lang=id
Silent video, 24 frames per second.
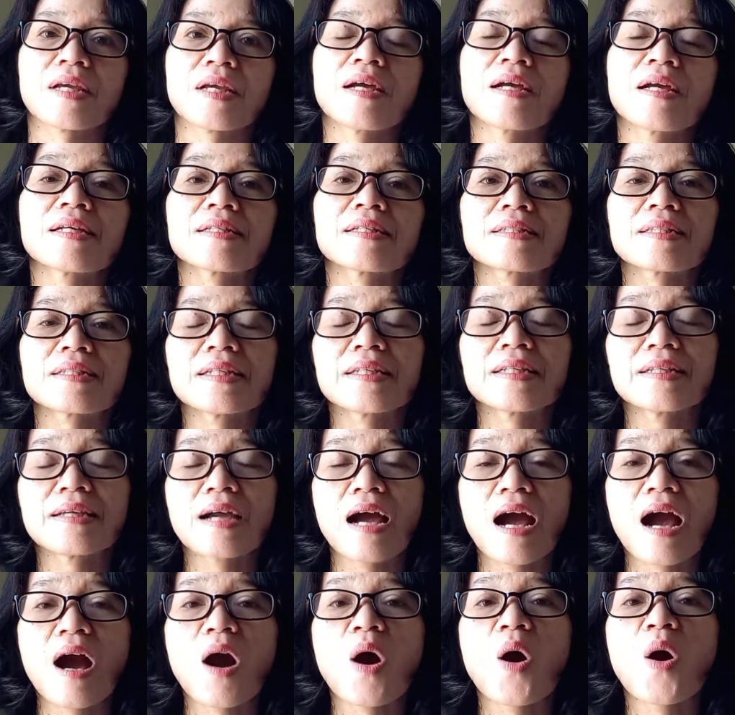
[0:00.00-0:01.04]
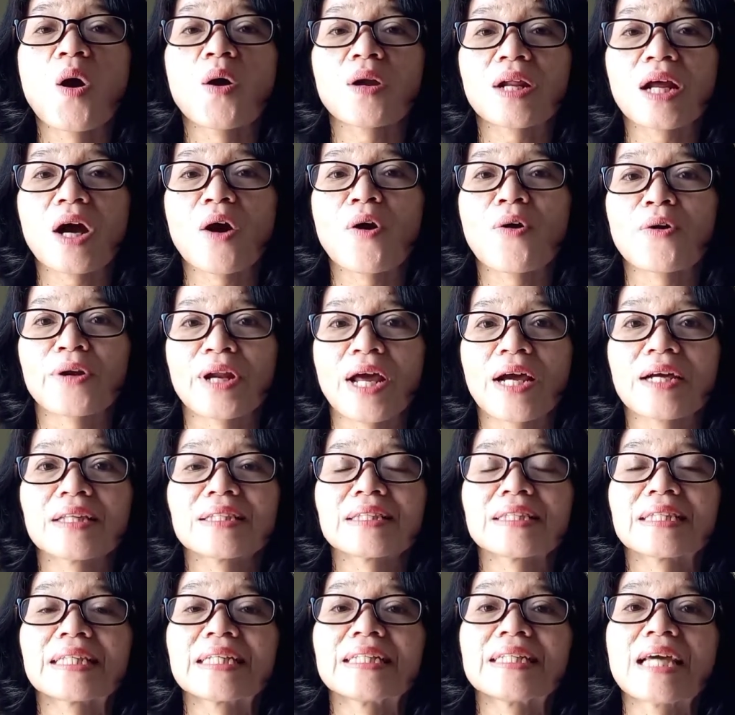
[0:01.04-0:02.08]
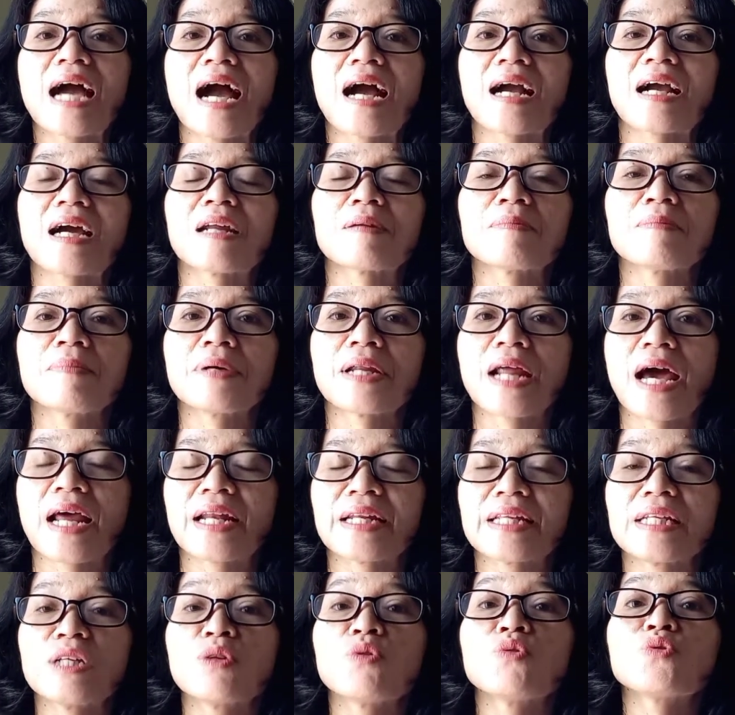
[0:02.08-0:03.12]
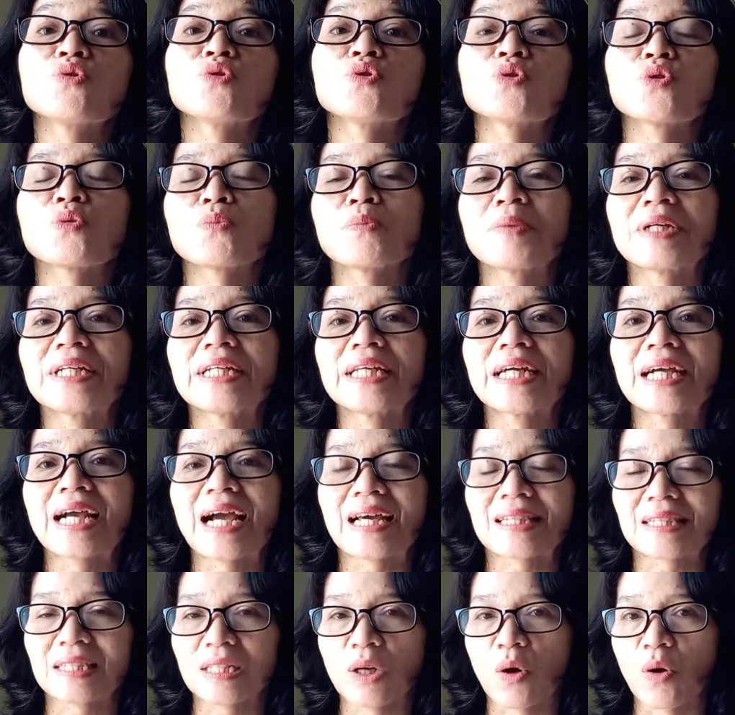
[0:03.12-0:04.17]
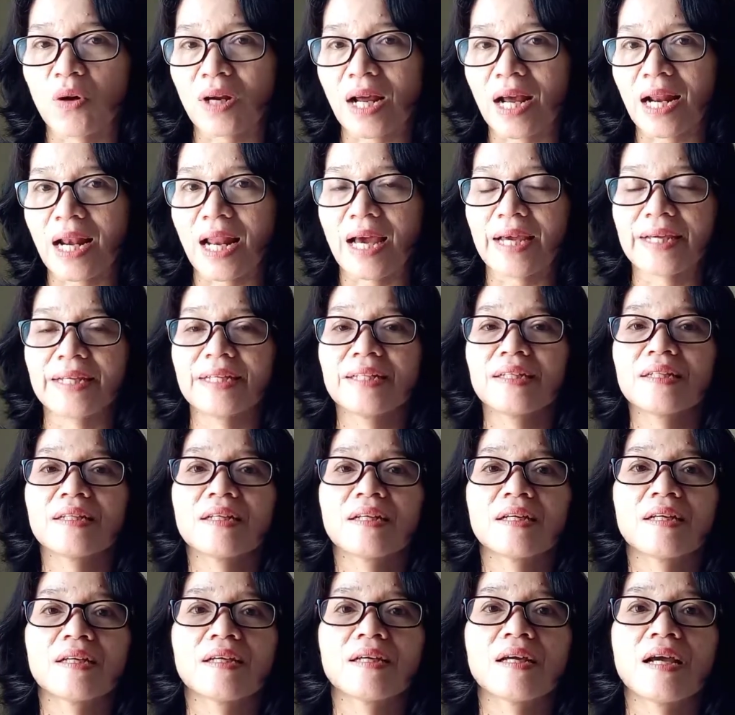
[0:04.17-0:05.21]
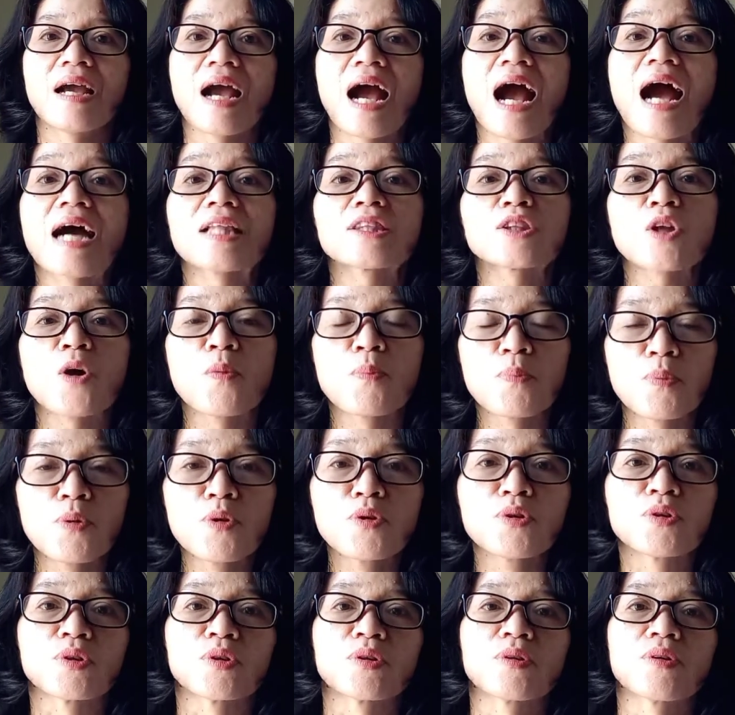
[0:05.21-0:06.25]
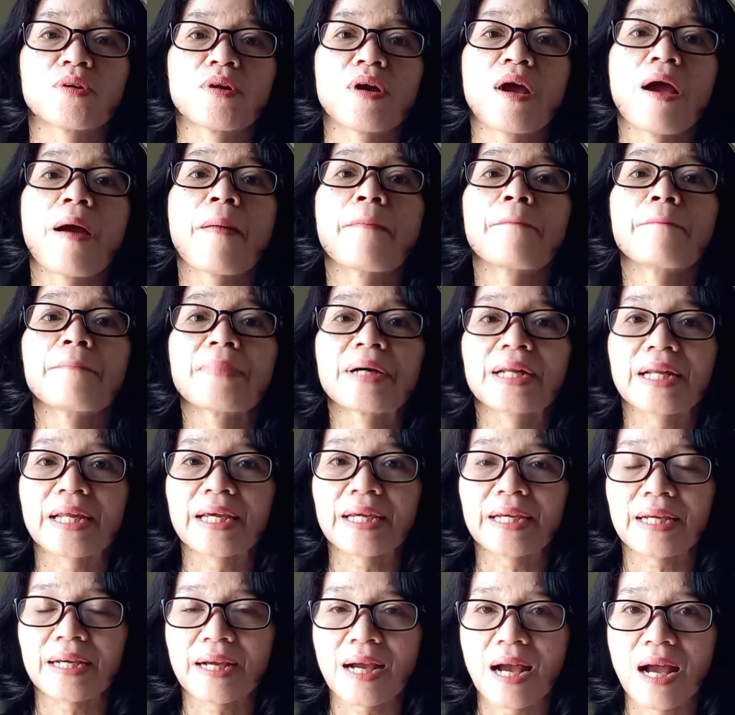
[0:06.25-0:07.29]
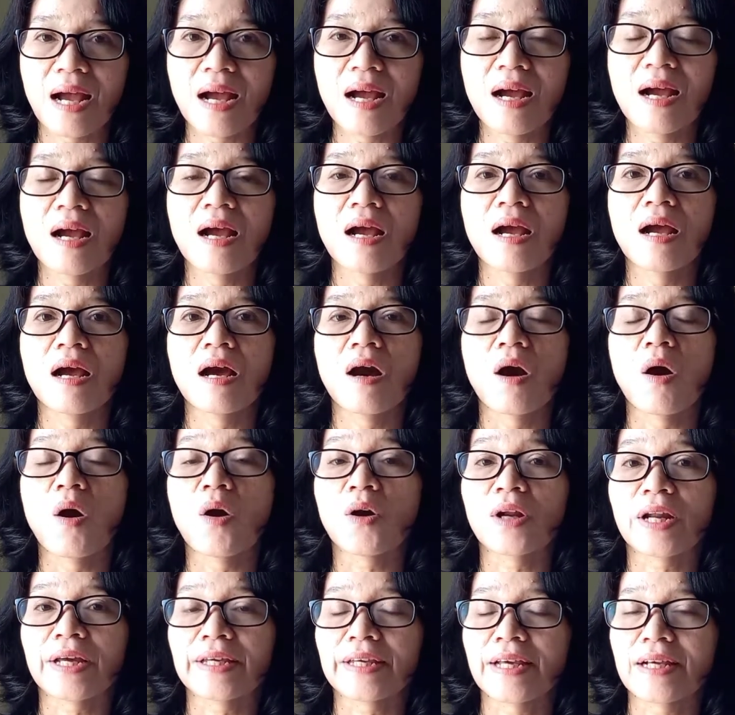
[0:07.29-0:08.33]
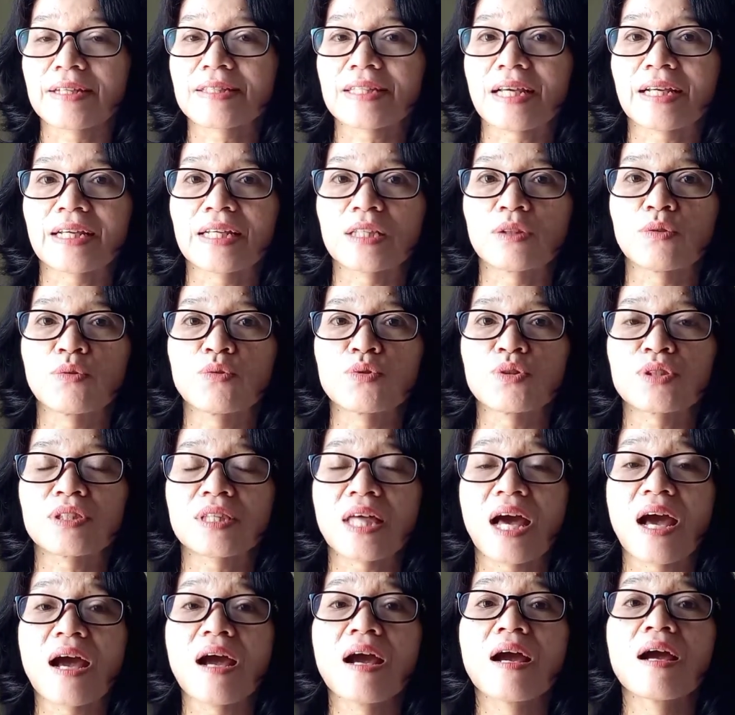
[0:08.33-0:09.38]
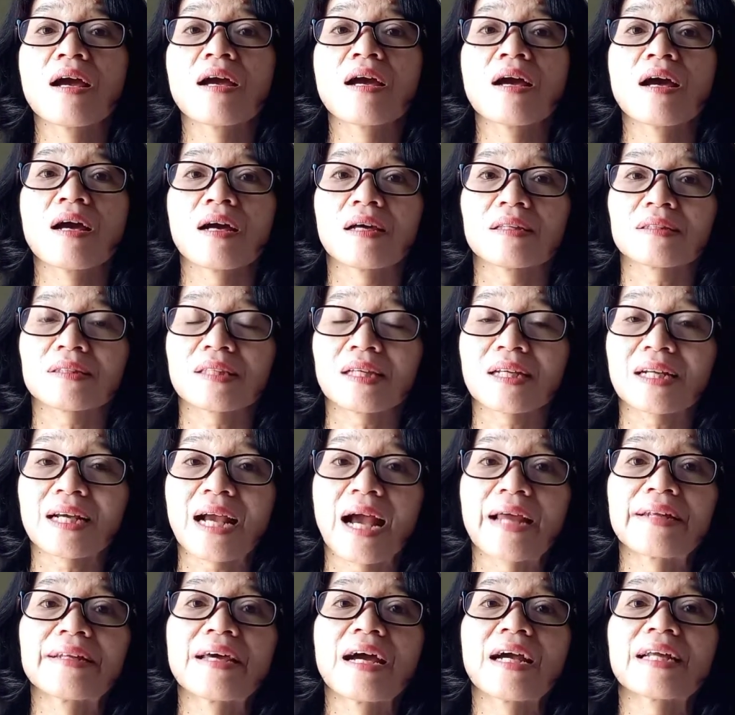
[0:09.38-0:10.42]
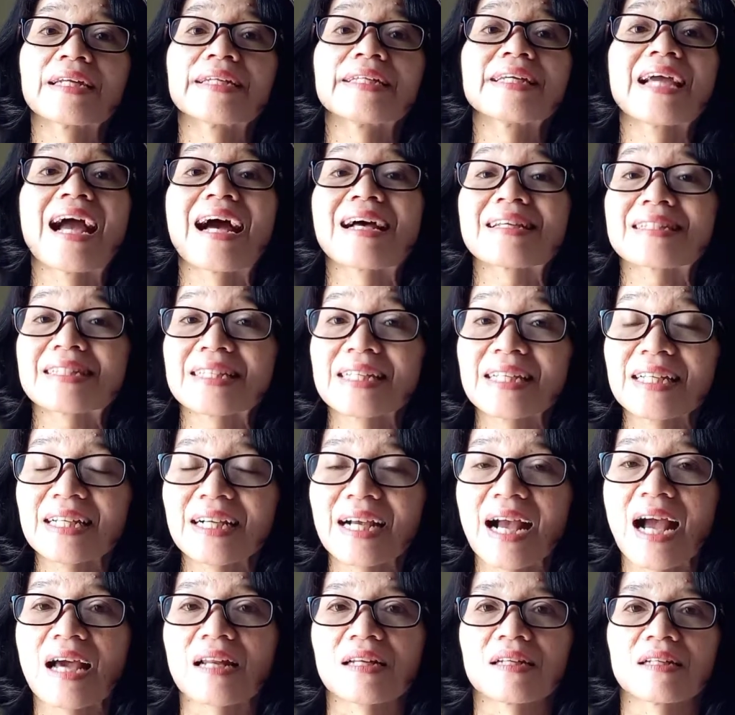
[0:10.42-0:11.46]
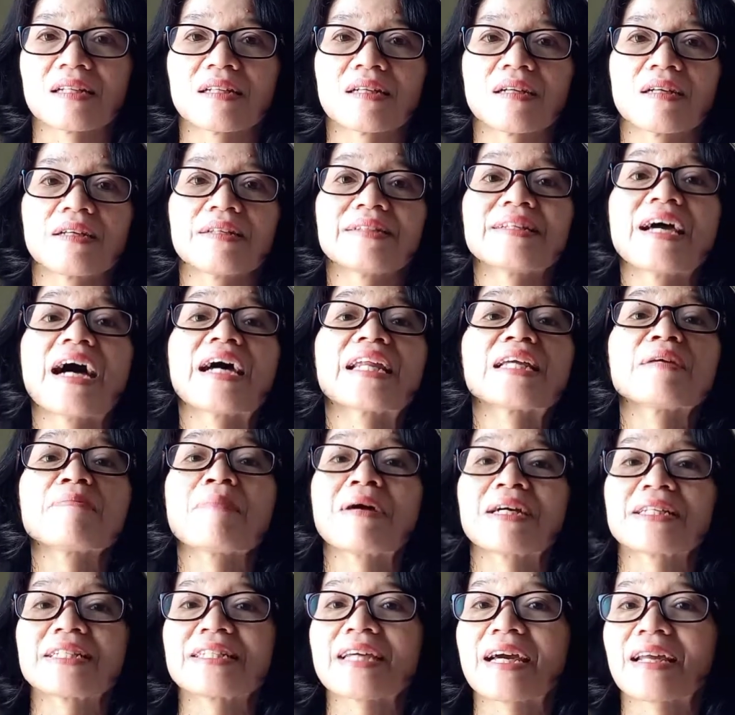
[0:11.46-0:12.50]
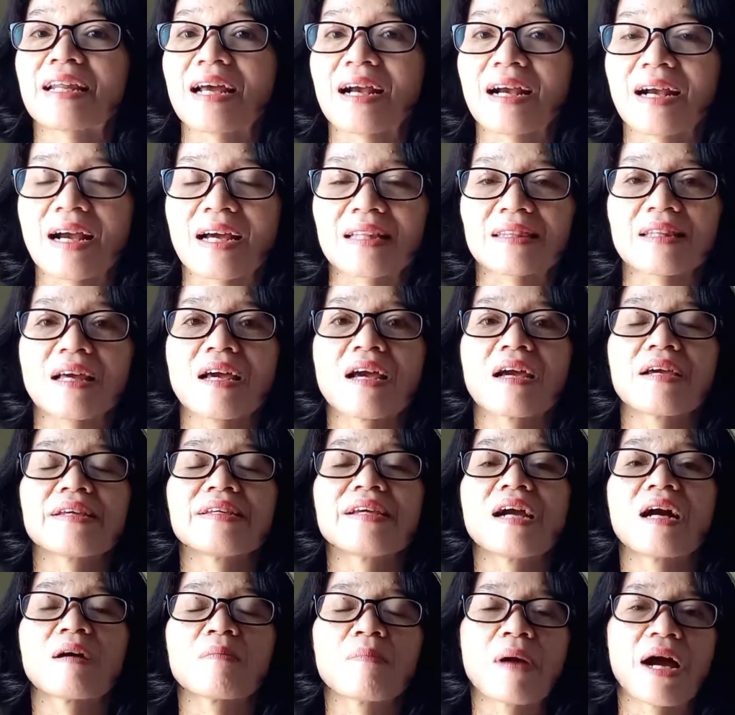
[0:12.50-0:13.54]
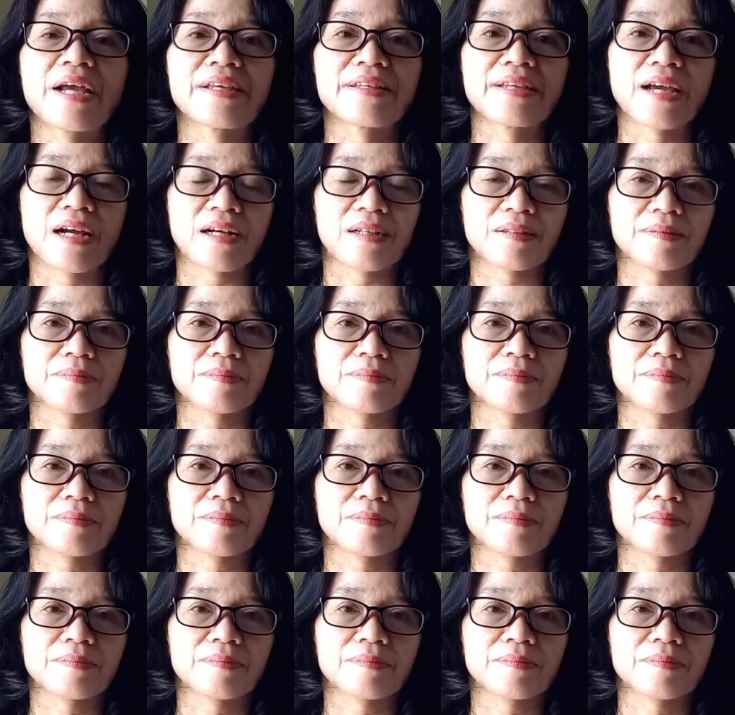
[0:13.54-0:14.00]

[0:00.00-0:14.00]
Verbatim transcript: Sehingga orang-orang tidak akan berani untuk mendekati orang lain ataupun mereka orang yang sakit kusta terkadang diasingkan dari masyarakat yang banyak.